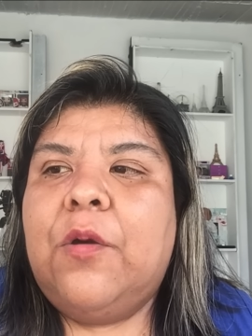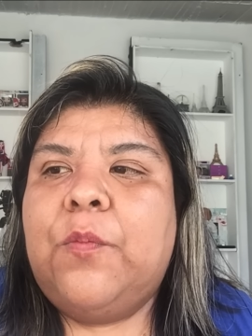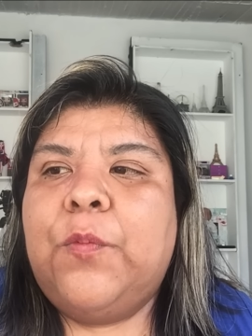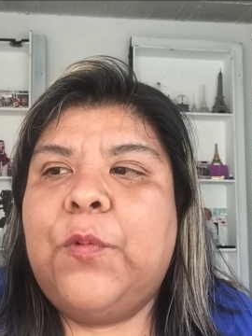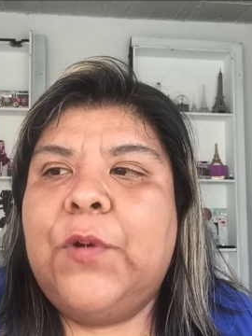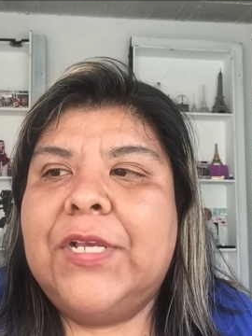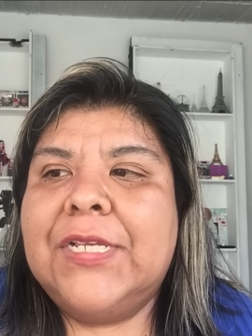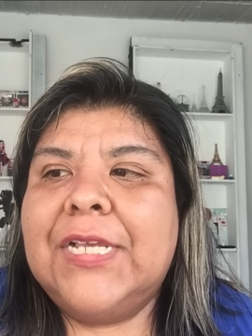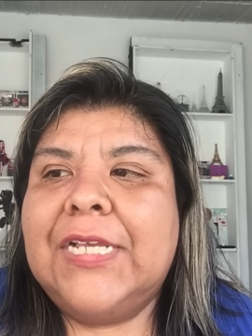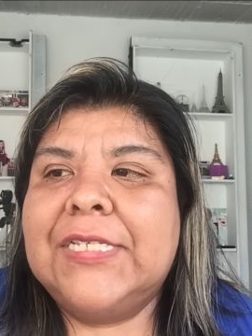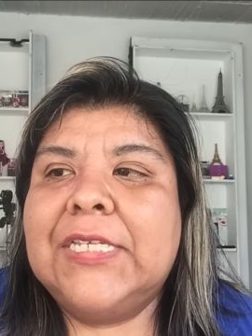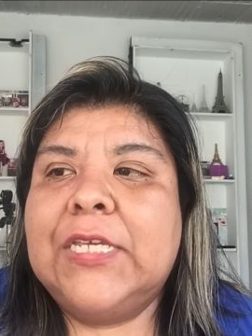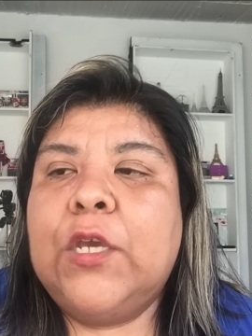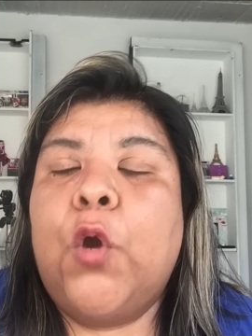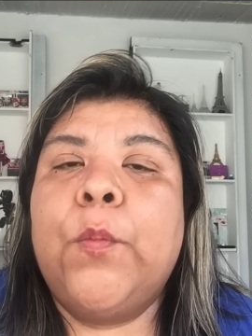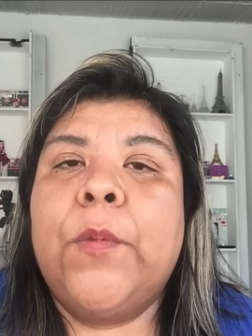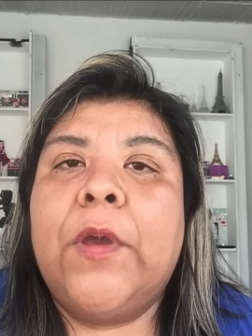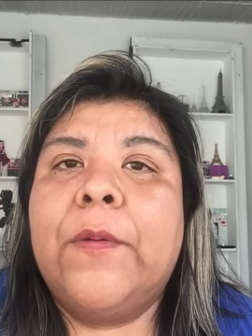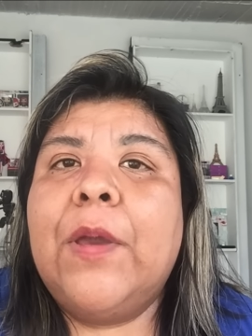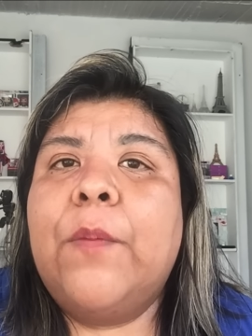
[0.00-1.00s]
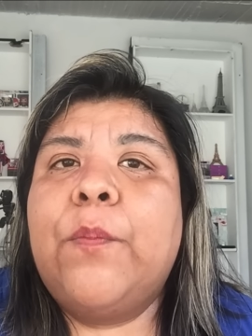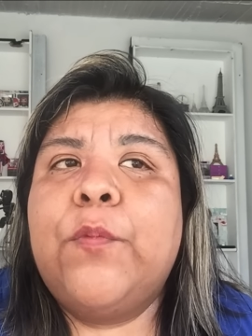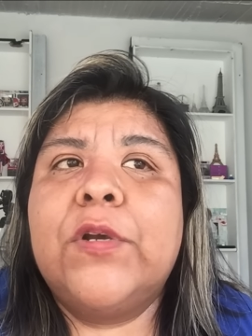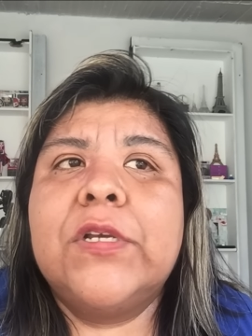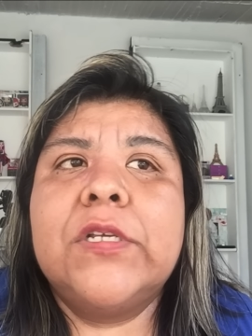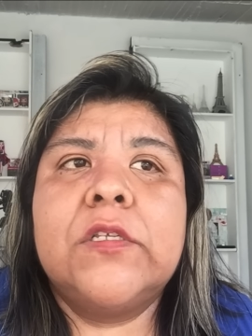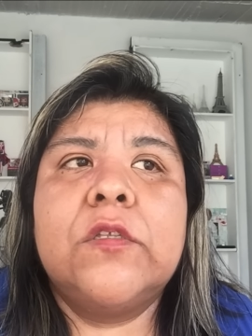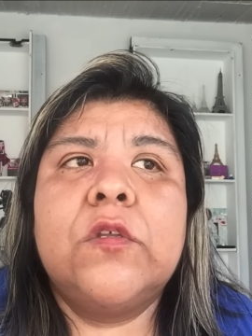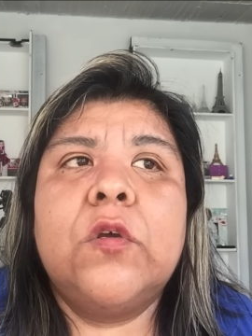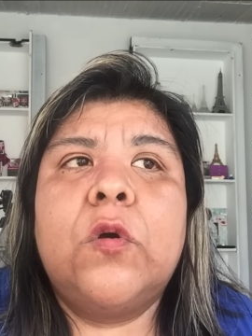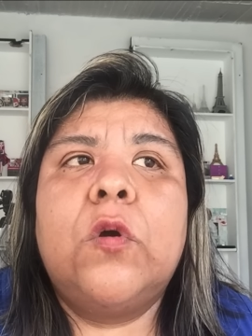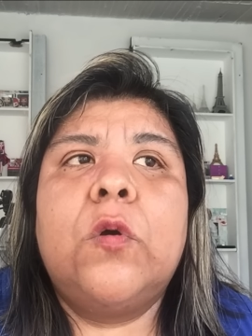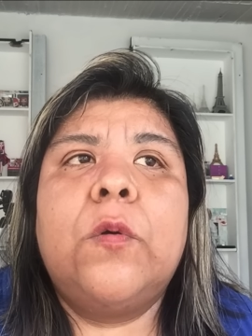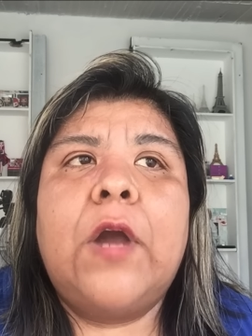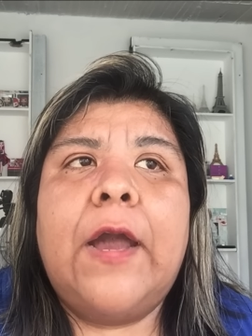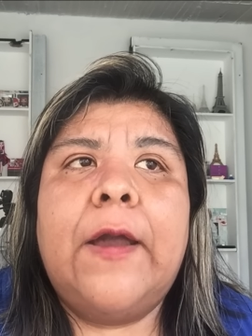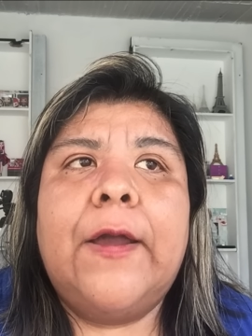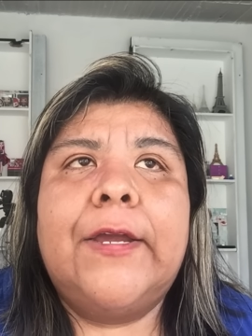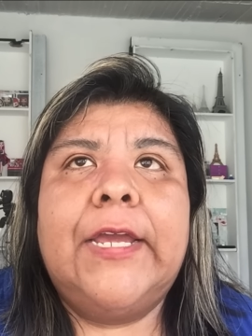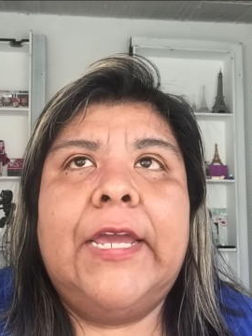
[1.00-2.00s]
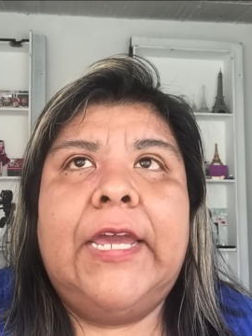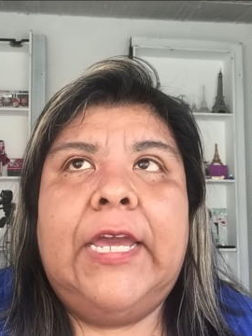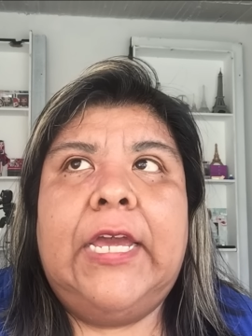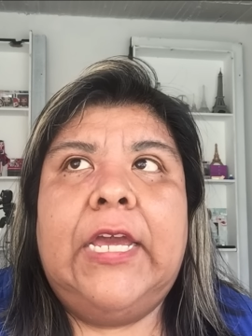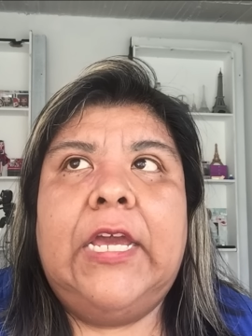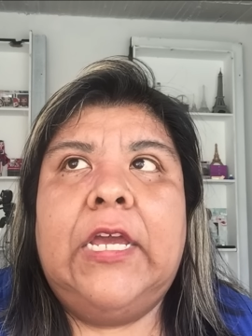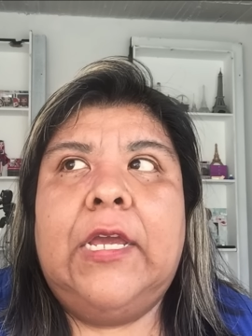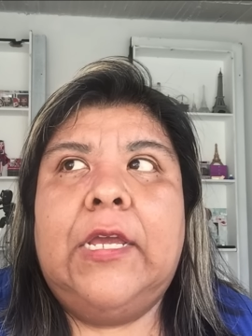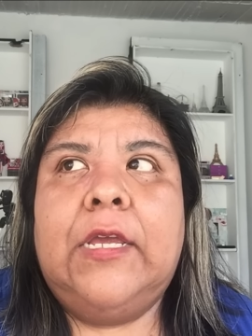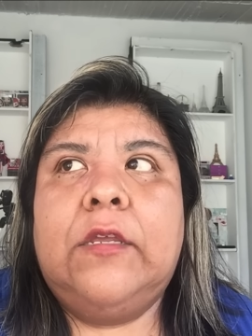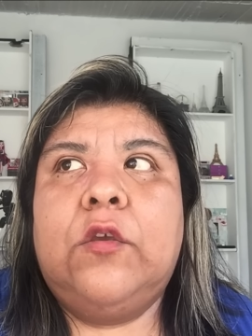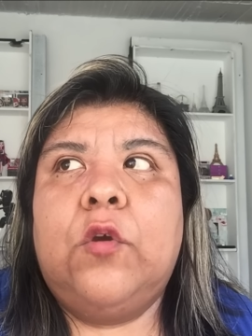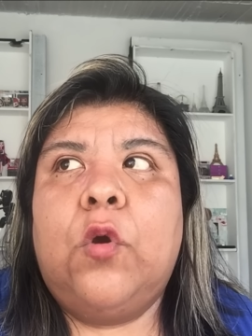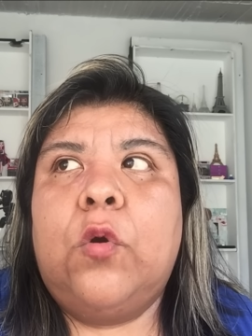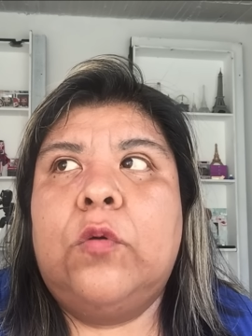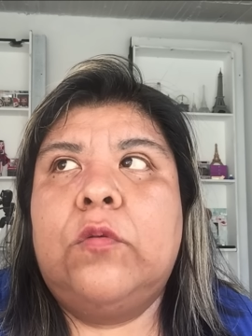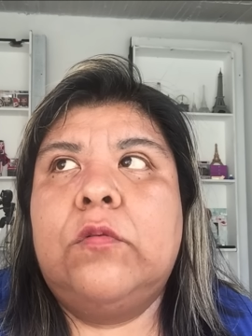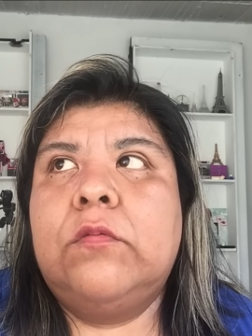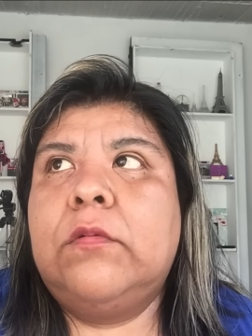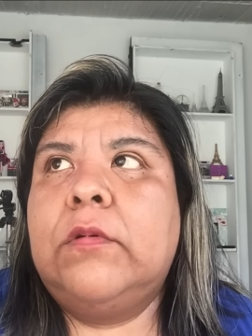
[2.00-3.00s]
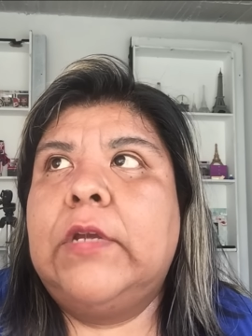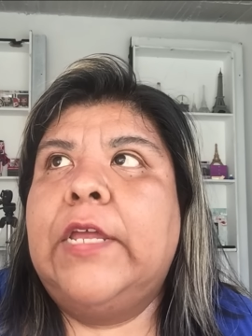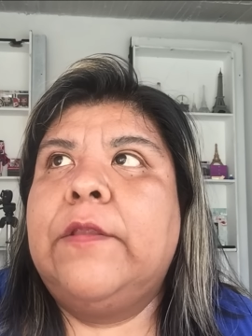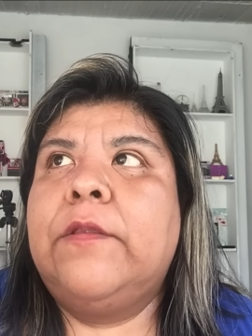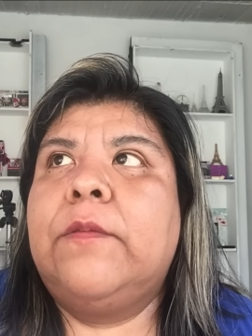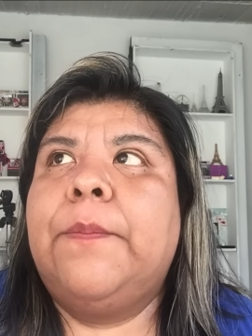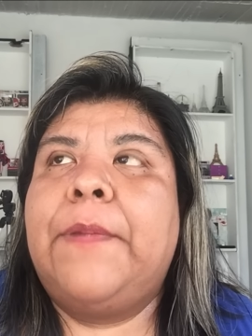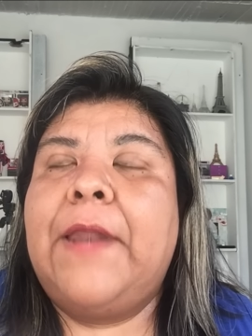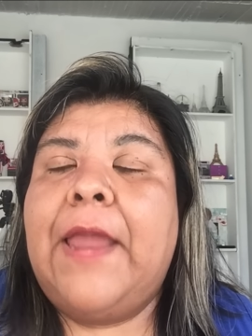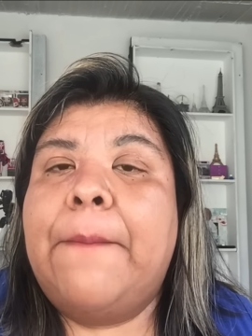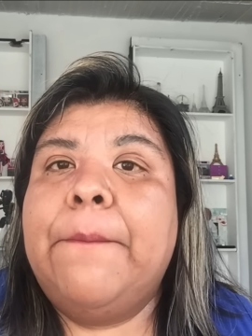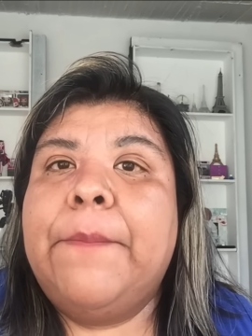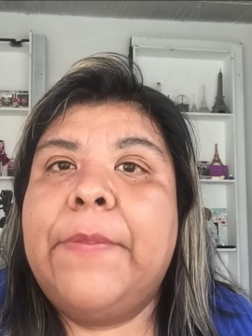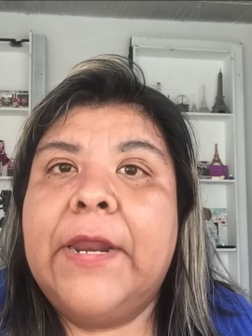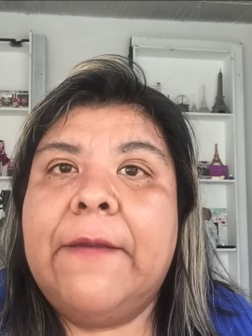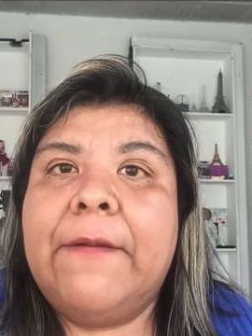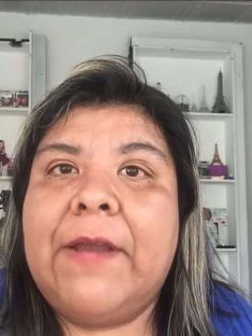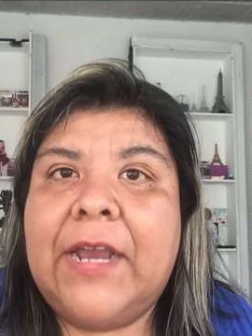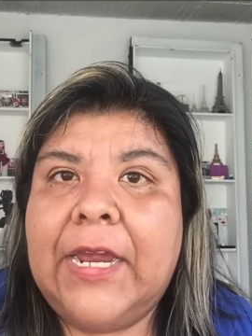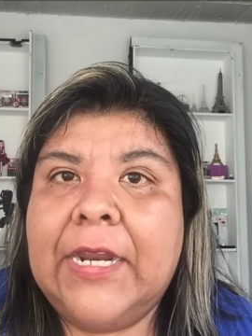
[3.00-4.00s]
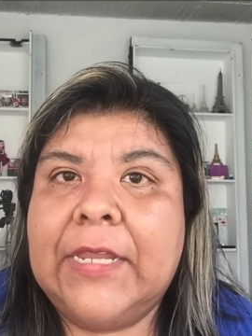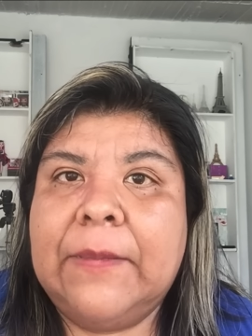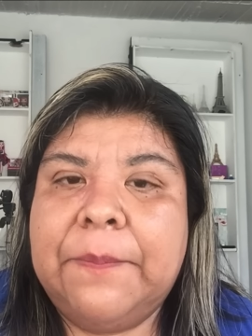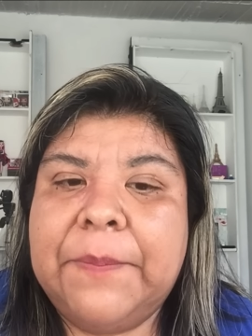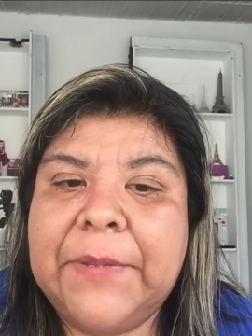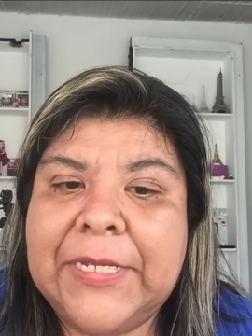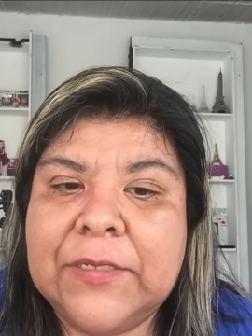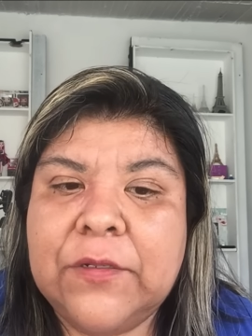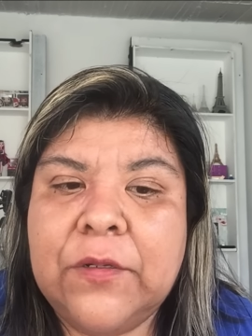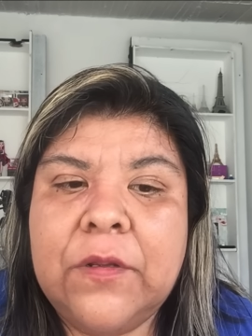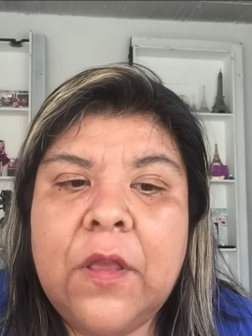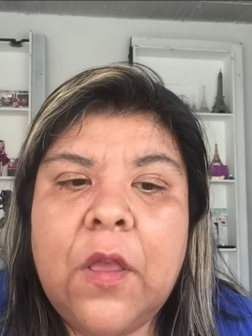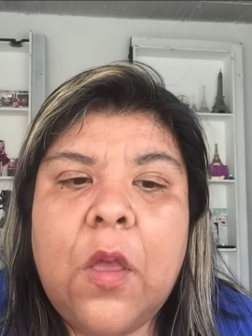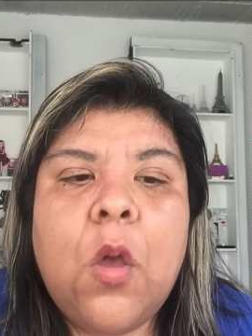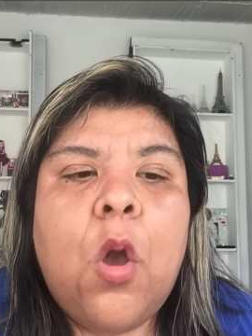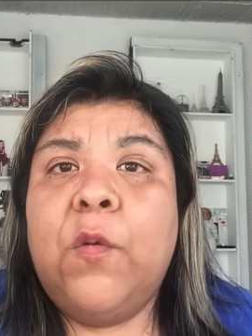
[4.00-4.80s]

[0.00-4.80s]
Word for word: pues así o me había puesto eh, yo en plan para bajar de peso.